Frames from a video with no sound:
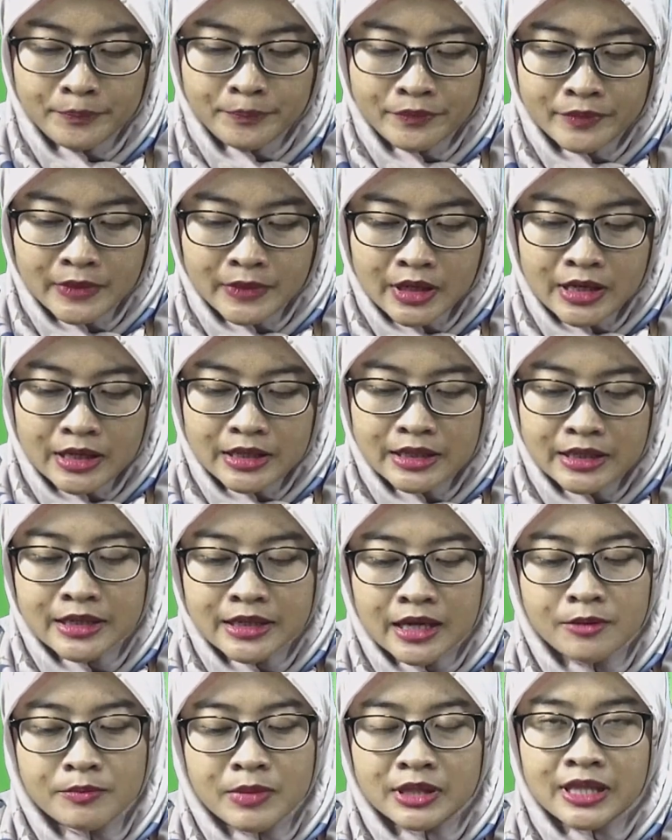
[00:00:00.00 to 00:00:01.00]
Ikan
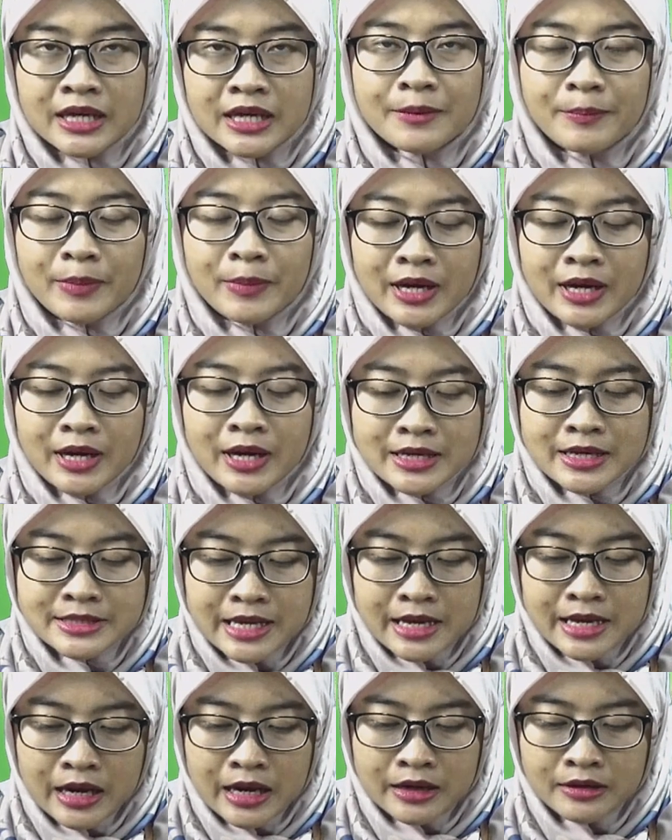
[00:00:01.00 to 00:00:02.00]
bertanya
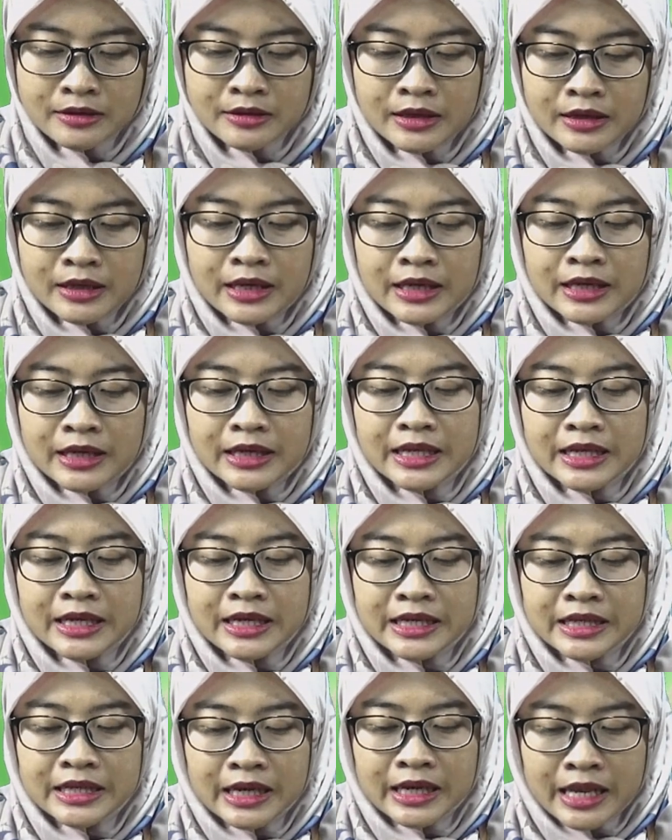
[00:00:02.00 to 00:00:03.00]
penasaran.
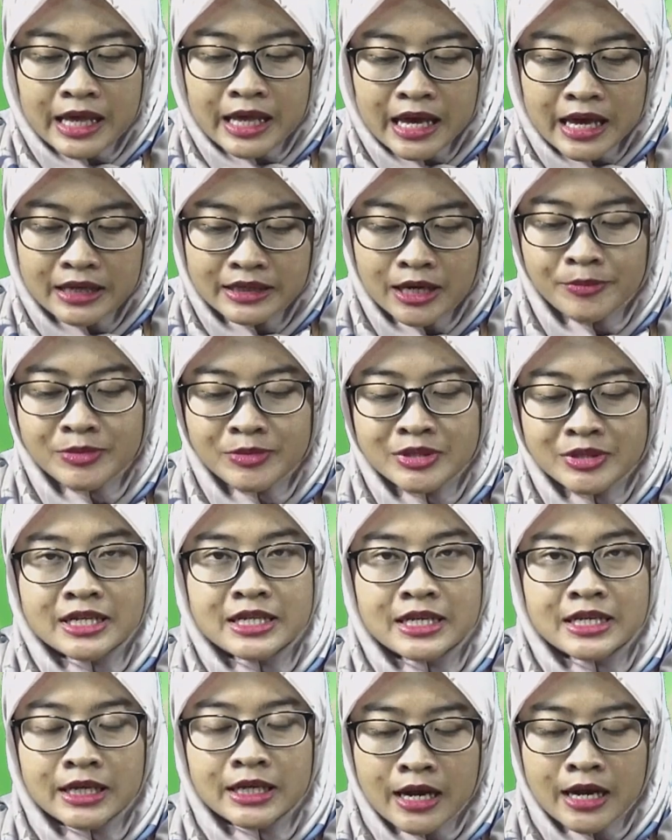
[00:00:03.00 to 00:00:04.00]
Inilah yang
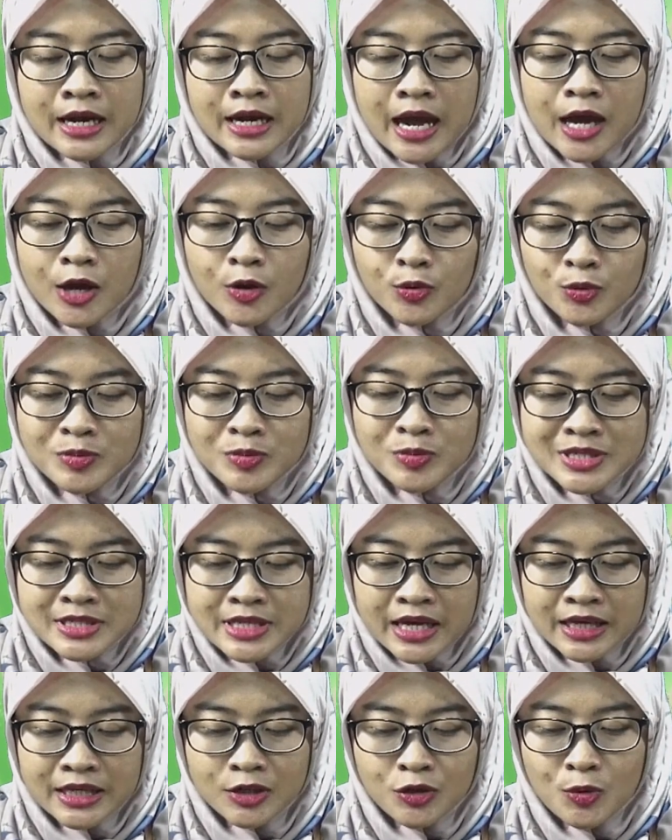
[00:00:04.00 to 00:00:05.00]
menjadikan aku bisa
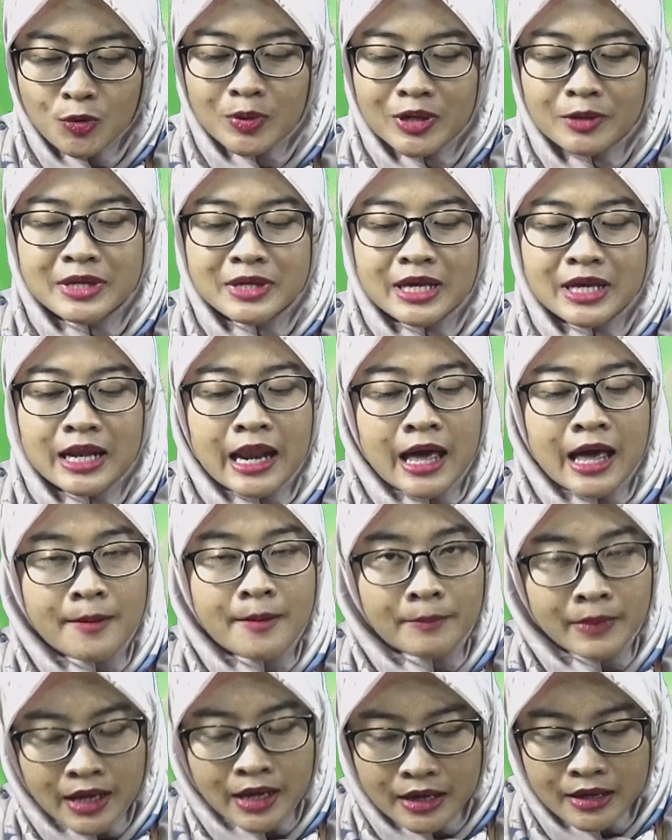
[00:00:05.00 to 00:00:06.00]
hidup lebih
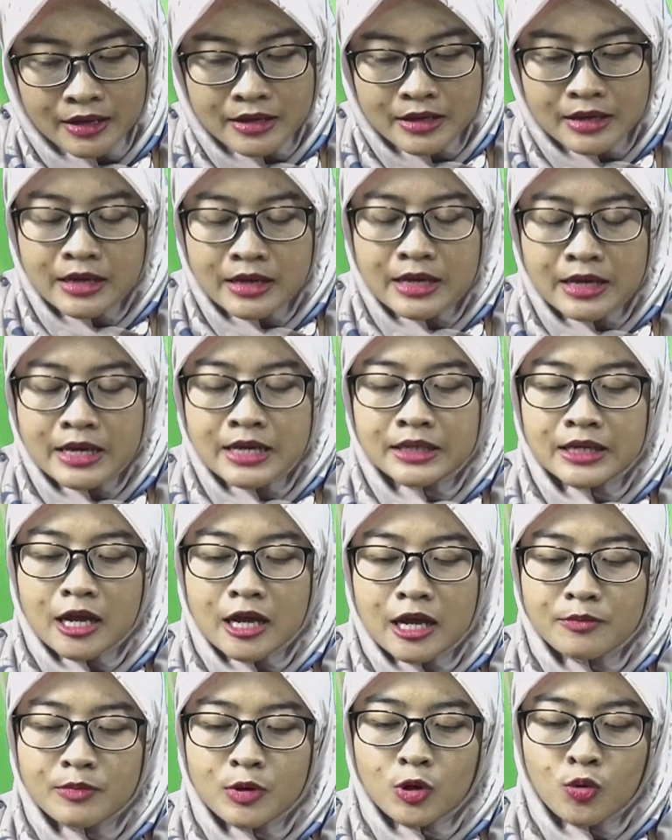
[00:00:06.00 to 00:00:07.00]
lama dan
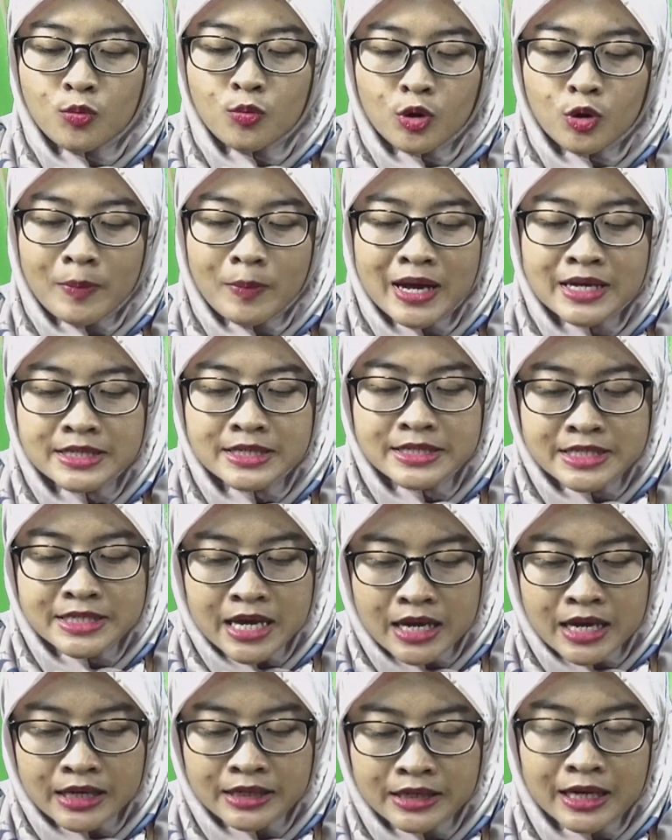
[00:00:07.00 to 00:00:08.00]
berumur panjang
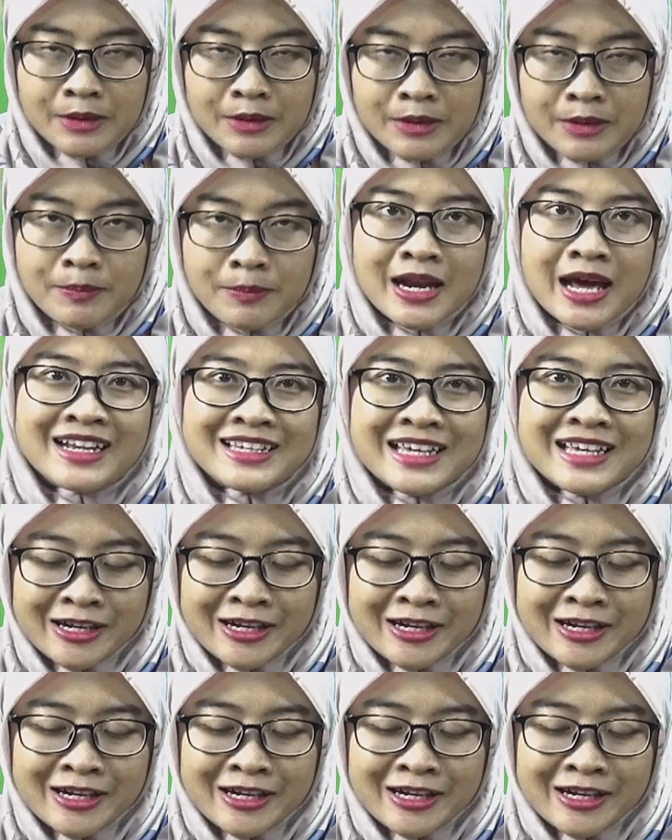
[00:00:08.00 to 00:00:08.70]
daripada kalian.